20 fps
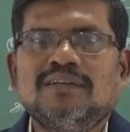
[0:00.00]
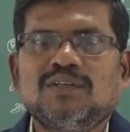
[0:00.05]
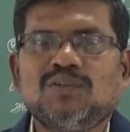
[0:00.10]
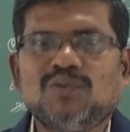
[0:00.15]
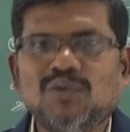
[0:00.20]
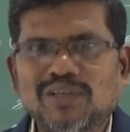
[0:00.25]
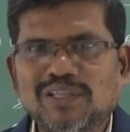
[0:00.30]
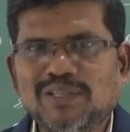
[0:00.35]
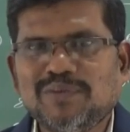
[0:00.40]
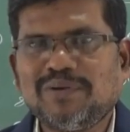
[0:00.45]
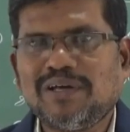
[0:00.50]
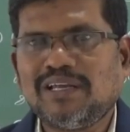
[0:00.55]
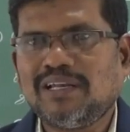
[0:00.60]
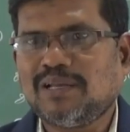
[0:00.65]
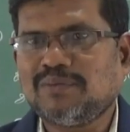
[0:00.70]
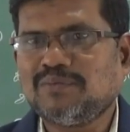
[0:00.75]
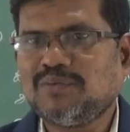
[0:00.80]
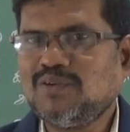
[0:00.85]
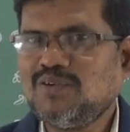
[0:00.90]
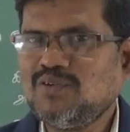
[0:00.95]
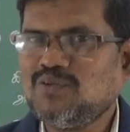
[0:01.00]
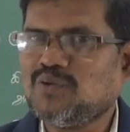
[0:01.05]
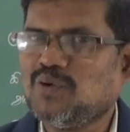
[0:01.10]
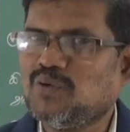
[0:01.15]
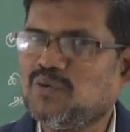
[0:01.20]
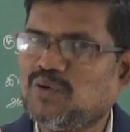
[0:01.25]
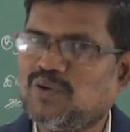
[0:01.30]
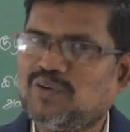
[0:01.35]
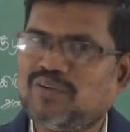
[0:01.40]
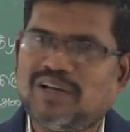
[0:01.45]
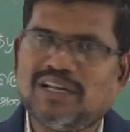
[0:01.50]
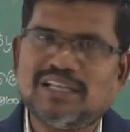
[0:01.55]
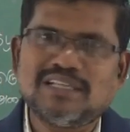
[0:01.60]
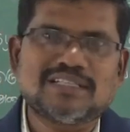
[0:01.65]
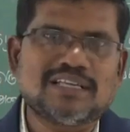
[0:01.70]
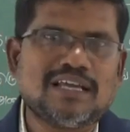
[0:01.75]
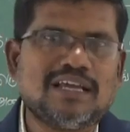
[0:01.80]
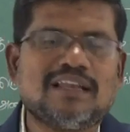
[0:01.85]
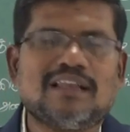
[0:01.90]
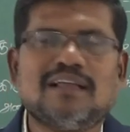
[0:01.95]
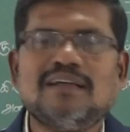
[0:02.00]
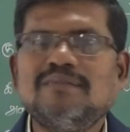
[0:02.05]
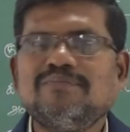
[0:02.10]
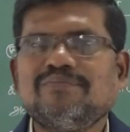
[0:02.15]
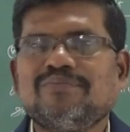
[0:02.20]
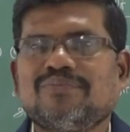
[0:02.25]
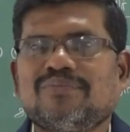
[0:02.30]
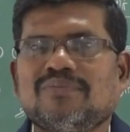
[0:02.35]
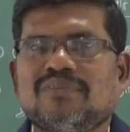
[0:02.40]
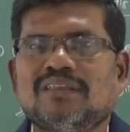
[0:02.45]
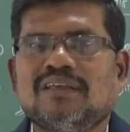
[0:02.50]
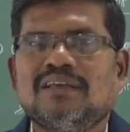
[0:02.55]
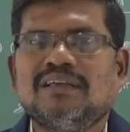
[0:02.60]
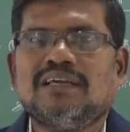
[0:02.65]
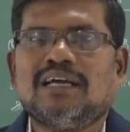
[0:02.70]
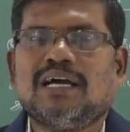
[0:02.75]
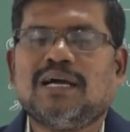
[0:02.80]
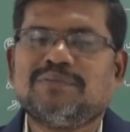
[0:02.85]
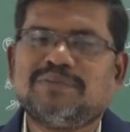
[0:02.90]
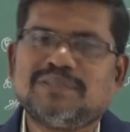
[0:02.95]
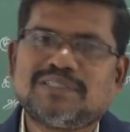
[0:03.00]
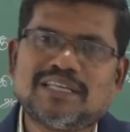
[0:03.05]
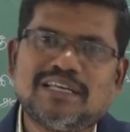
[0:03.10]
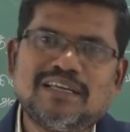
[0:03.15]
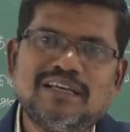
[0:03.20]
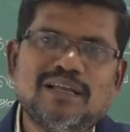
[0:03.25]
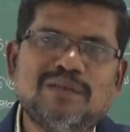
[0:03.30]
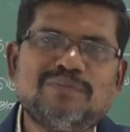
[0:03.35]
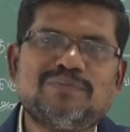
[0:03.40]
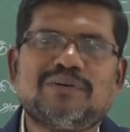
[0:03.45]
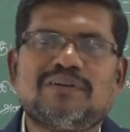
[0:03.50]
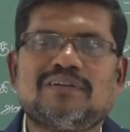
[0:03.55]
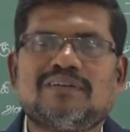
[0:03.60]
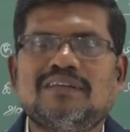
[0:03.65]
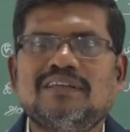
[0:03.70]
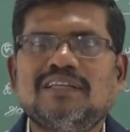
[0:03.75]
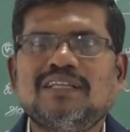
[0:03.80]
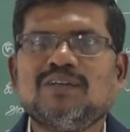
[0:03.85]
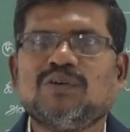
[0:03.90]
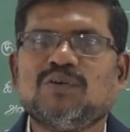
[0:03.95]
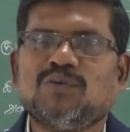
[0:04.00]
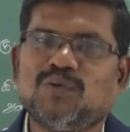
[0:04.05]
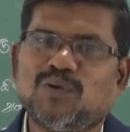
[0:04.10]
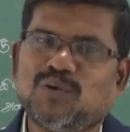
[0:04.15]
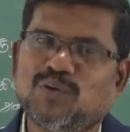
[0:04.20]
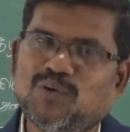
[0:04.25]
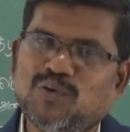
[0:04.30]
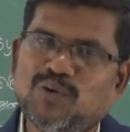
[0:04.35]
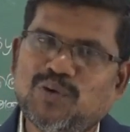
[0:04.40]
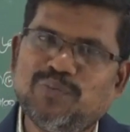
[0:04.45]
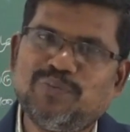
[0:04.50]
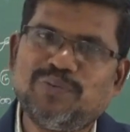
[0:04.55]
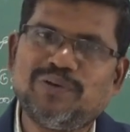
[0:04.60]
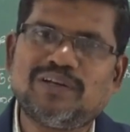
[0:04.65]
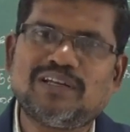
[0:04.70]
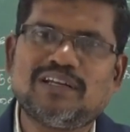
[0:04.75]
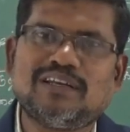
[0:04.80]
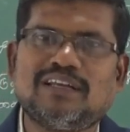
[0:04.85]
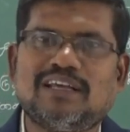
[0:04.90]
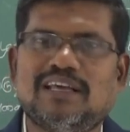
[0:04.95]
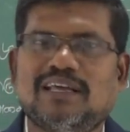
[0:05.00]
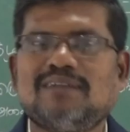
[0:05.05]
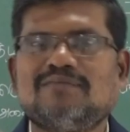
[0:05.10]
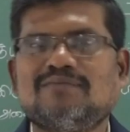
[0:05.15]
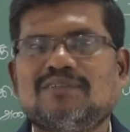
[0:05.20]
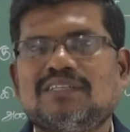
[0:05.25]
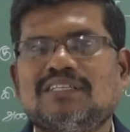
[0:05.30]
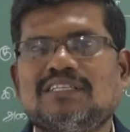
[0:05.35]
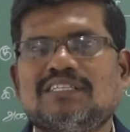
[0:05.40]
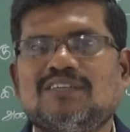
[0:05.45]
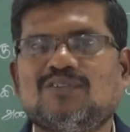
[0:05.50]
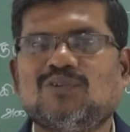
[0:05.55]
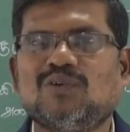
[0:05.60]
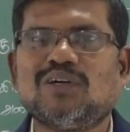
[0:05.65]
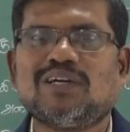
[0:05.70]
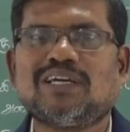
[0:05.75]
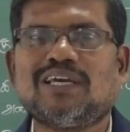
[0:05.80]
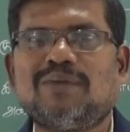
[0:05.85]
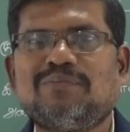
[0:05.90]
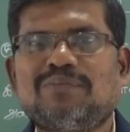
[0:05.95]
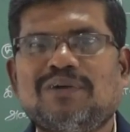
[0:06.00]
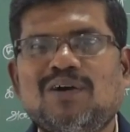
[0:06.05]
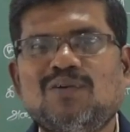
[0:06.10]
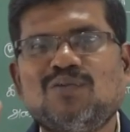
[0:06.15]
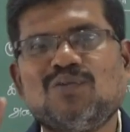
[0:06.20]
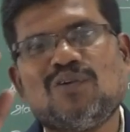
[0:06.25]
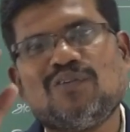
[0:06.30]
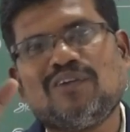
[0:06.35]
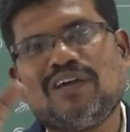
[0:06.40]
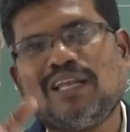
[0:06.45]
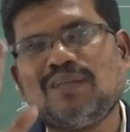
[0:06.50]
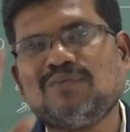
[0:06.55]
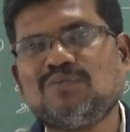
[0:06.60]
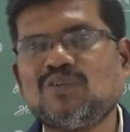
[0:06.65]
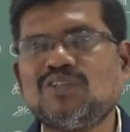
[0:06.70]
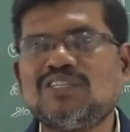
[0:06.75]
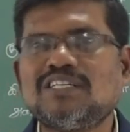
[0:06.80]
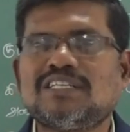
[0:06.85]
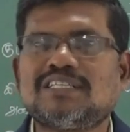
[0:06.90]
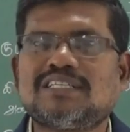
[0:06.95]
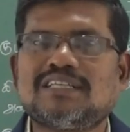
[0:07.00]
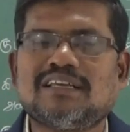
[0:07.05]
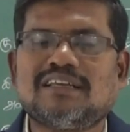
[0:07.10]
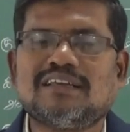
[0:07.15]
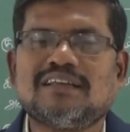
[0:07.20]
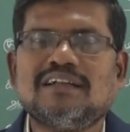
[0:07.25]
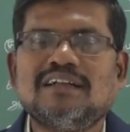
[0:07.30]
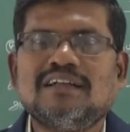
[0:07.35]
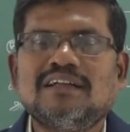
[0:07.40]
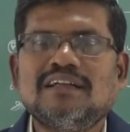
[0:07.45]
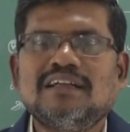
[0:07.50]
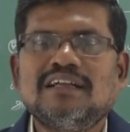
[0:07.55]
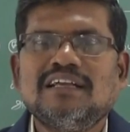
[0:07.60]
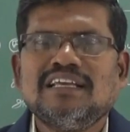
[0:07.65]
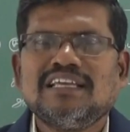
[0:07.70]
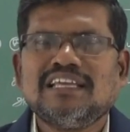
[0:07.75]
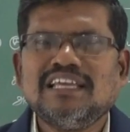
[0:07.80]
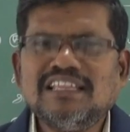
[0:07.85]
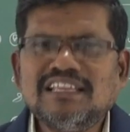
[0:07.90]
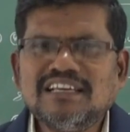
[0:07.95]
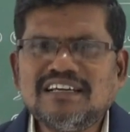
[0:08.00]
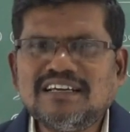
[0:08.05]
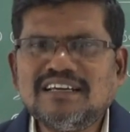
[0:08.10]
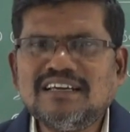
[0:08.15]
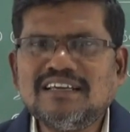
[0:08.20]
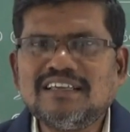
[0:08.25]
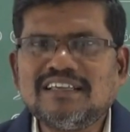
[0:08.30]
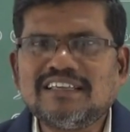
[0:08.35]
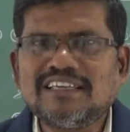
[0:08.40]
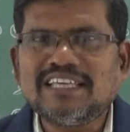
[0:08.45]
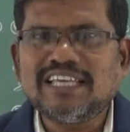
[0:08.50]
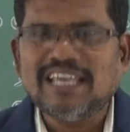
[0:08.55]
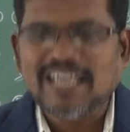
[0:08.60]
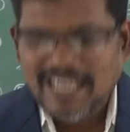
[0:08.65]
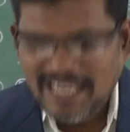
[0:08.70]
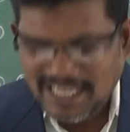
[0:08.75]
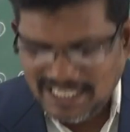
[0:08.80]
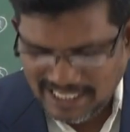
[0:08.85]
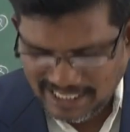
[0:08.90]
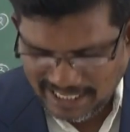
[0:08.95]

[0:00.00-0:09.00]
ஸோ இந்த மாதிரி நம்ம ஒவ்வொரு வேலையும் செய்யலாம் அப்படி செயல்பட்டு ஒரு குறிப்பிட்ட நேரம் வந்துருச்சு ஓகேப்பா உன் வேலை முடிஞ்சிருச்சு இதுக்கு ஏஜ்